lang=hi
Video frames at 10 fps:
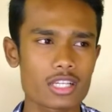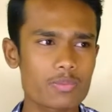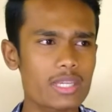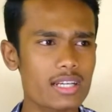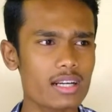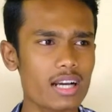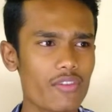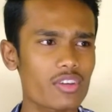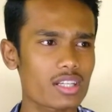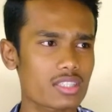स्पीकर
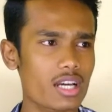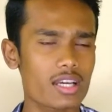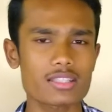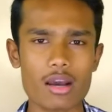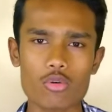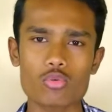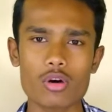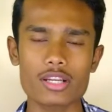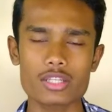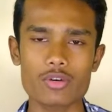काफ़ी अच्छा है साउंड
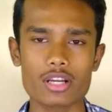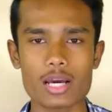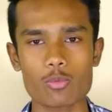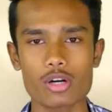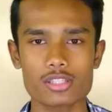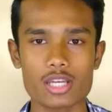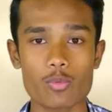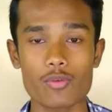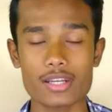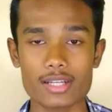क्वालिटी वगैरह आपको अच्छा
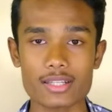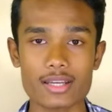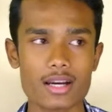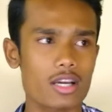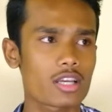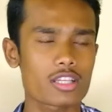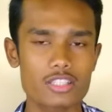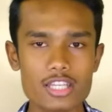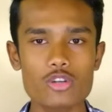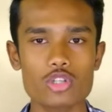प्रोवाइड कर देगा
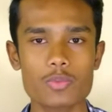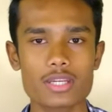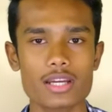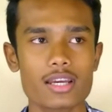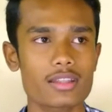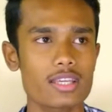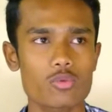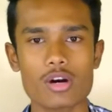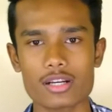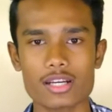स्टीडियो स्पीकर है
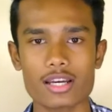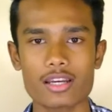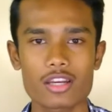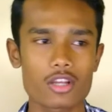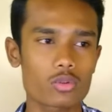तीन वाट का है